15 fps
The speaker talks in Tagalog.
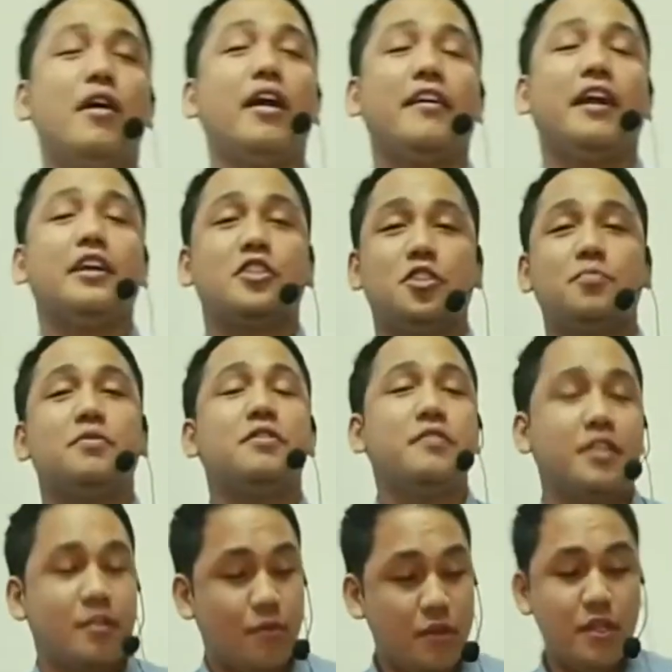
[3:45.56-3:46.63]
a right
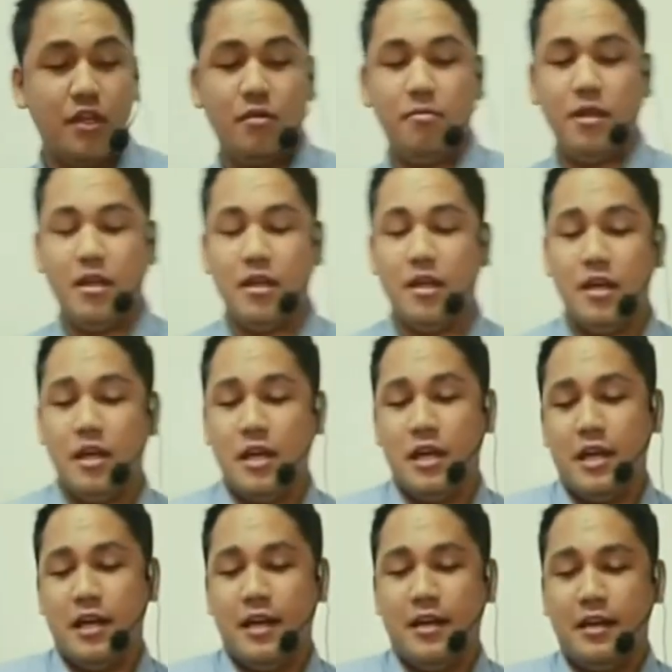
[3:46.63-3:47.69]
spirit within me.
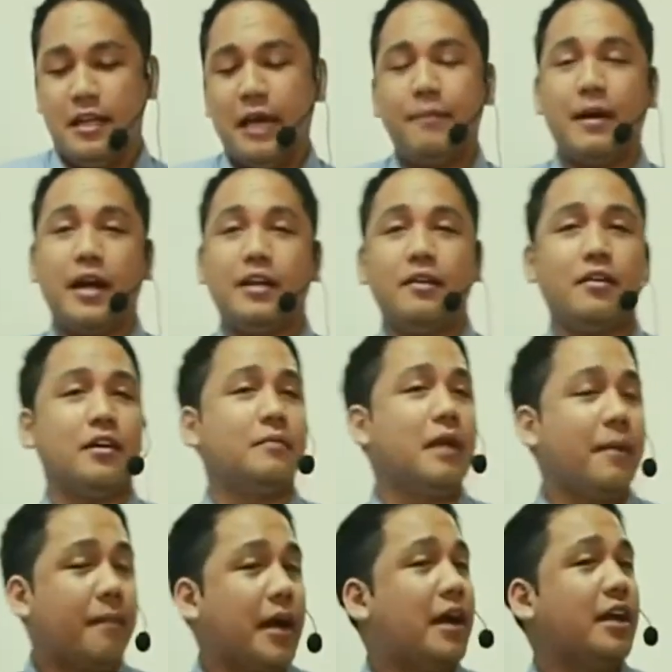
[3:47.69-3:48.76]
Napakagandang,
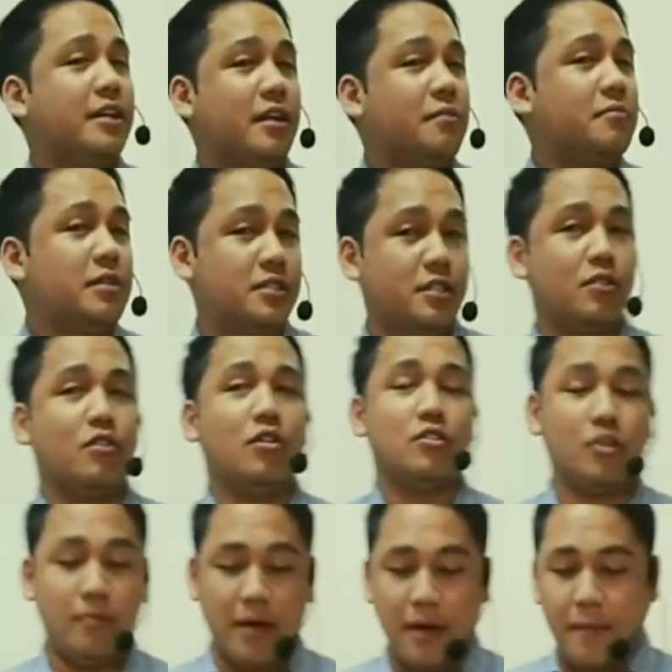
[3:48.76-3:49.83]
napakagandang versikulo to
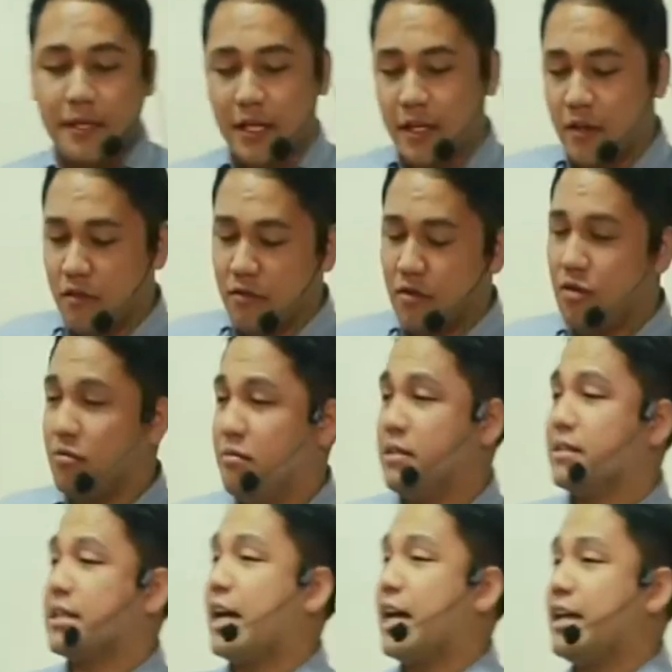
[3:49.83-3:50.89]
mga batid, yung, yung
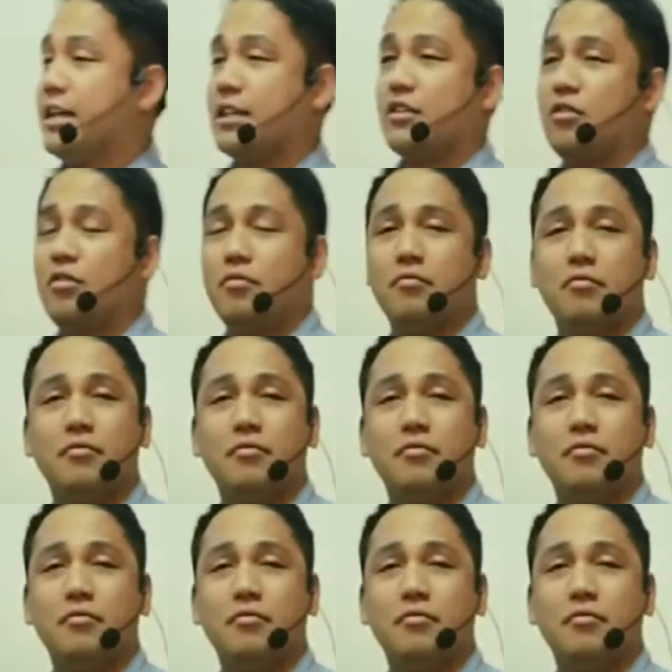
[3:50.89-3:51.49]
mensahe na to.